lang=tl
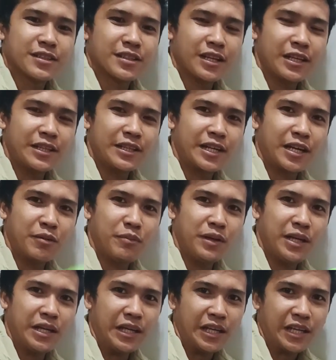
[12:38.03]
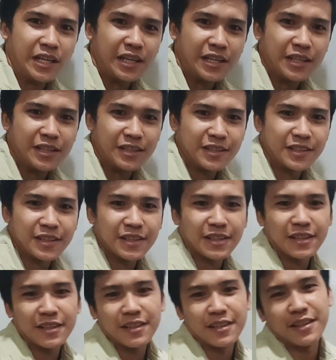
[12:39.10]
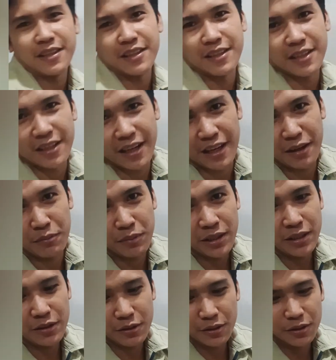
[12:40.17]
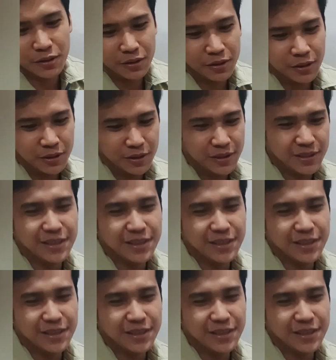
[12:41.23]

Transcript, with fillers: Sa litrang B. Ah, bingo.